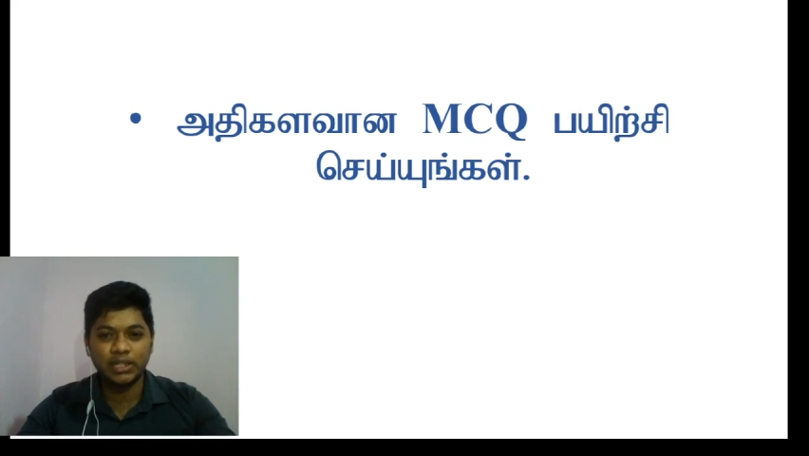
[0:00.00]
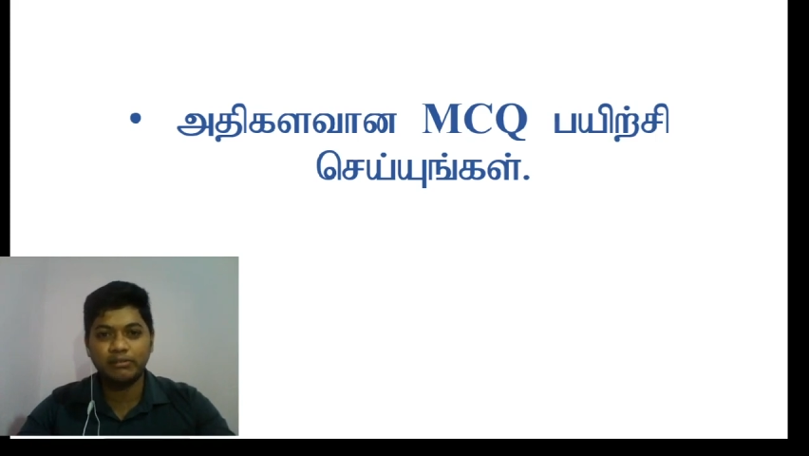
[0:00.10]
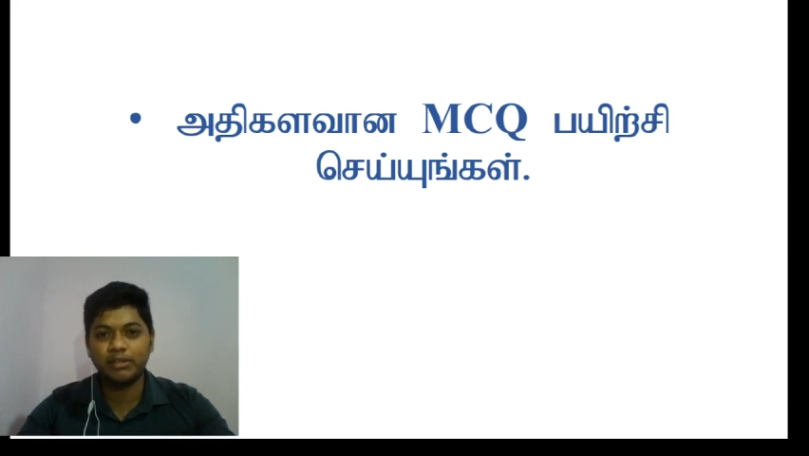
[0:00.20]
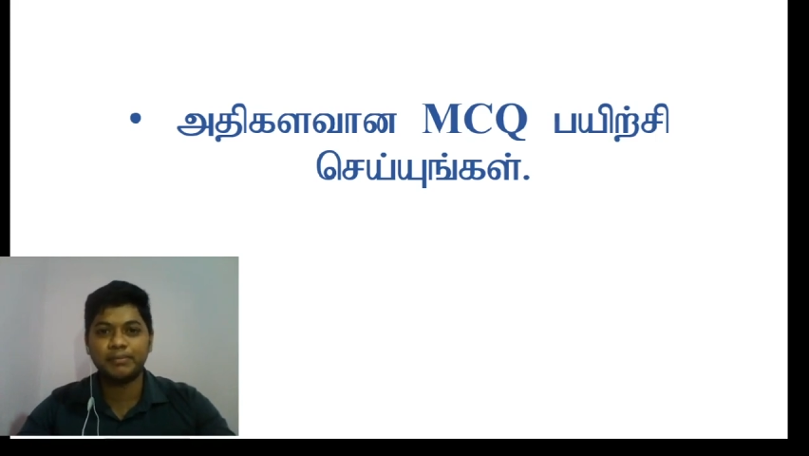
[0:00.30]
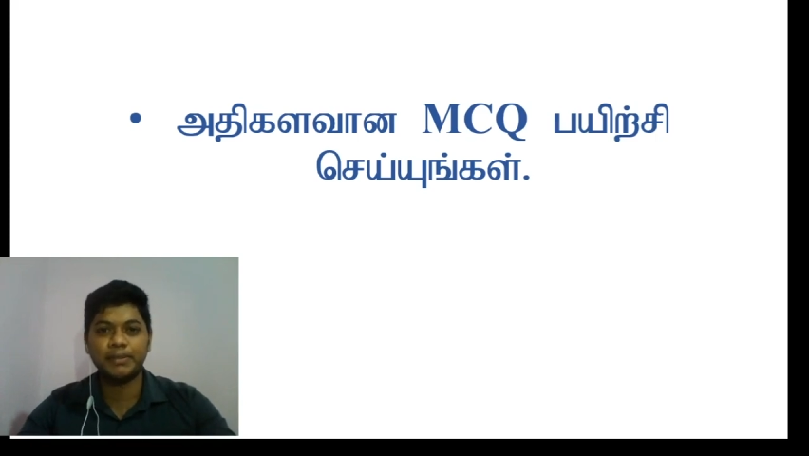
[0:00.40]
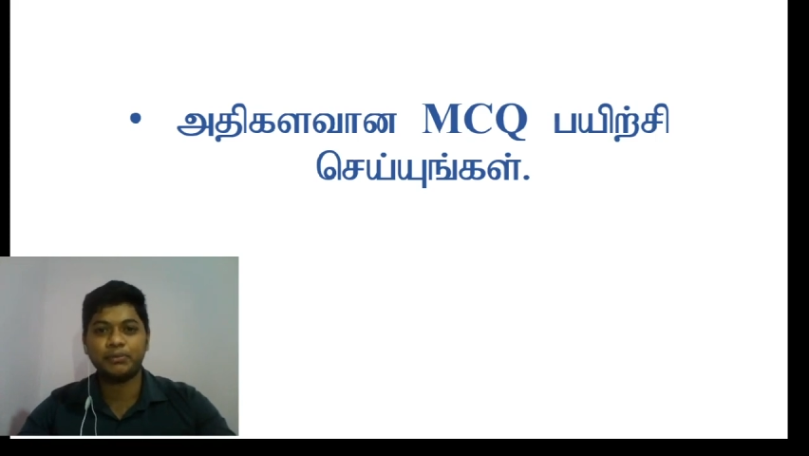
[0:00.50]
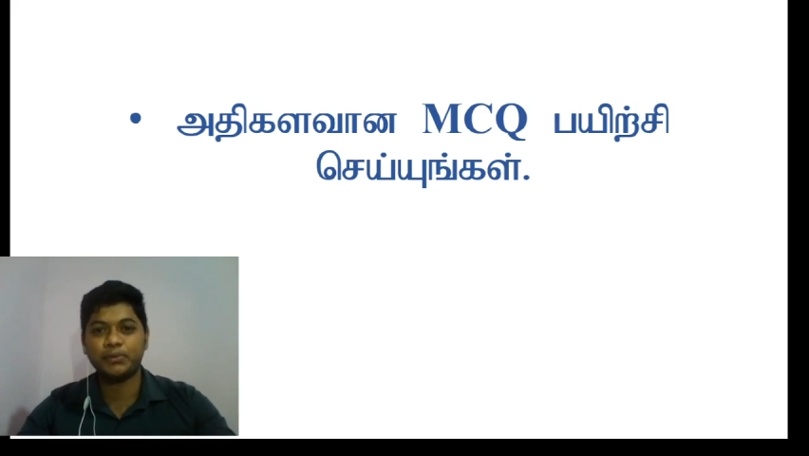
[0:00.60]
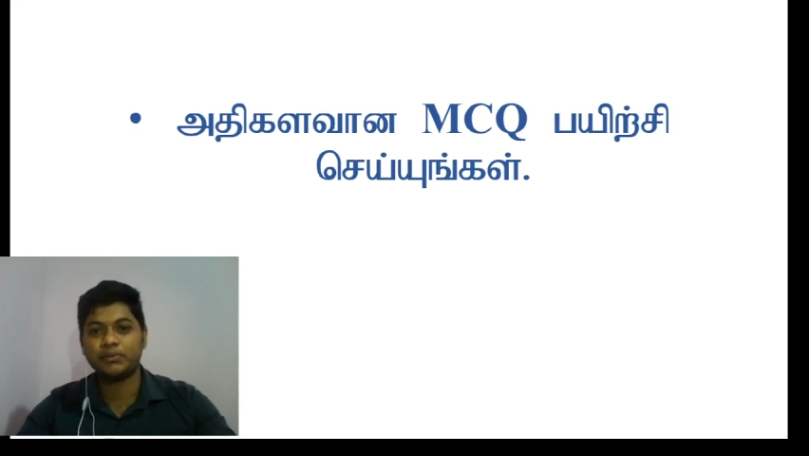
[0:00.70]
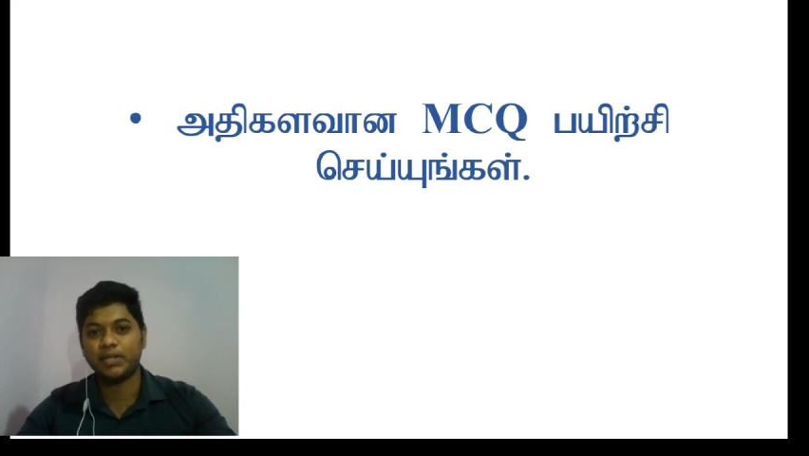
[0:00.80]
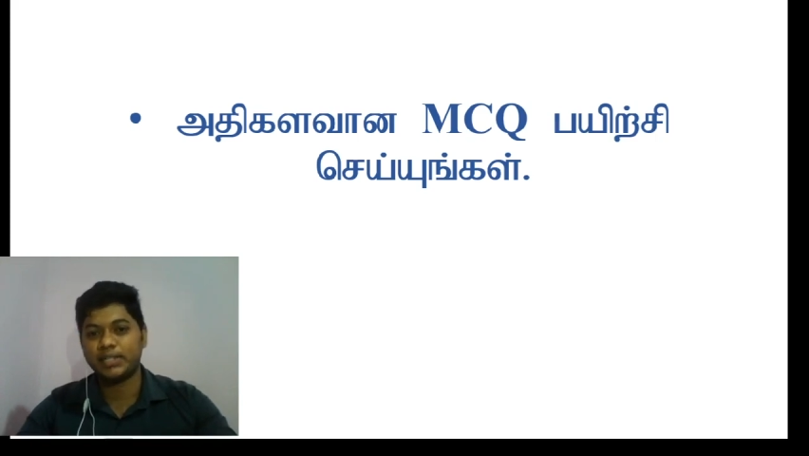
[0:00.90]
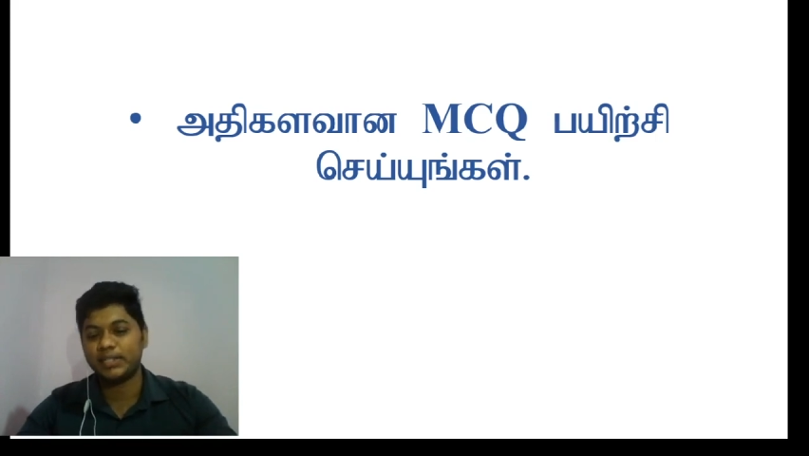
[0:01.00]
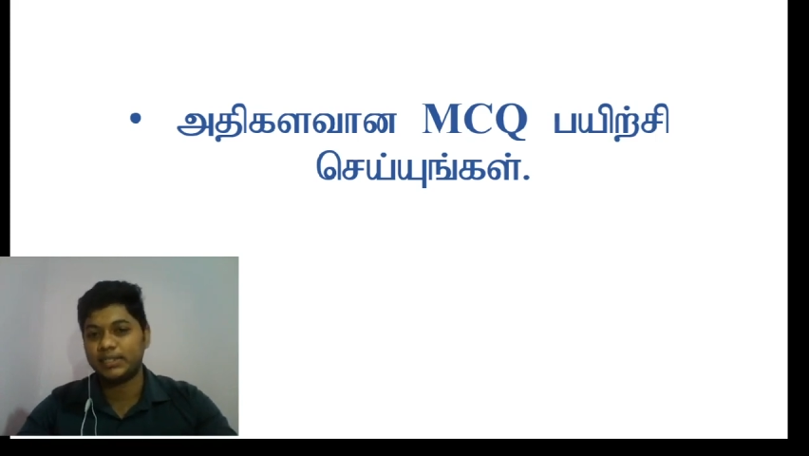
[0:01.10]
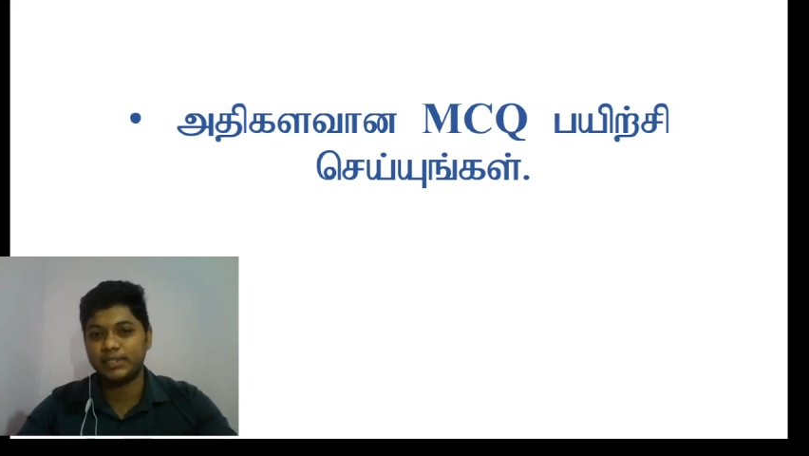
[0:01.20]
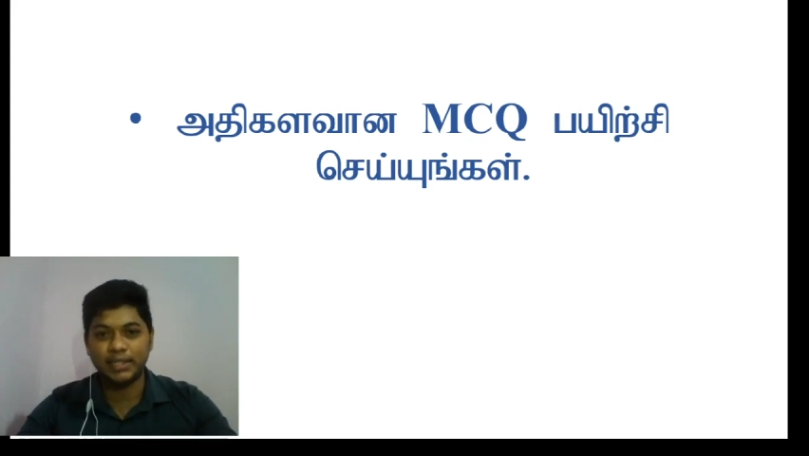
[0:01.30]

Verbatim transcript: கேள்வி எப்படி போடுவாங்கன்ற